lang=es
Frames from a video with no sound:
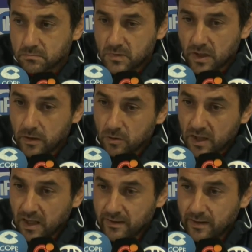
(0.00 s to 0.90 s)
creo
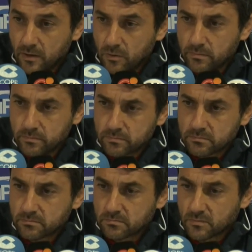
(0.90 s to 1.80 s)
que hace un,
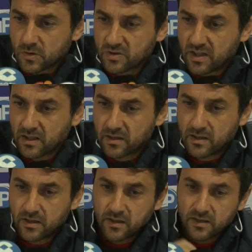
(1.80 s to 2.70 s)
no sé,
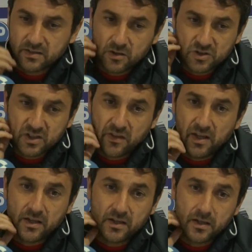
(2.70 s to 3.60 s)
hace seis o siete
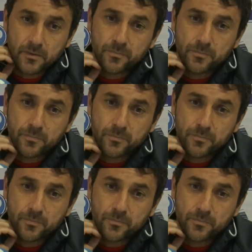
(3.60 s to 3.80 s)
días dije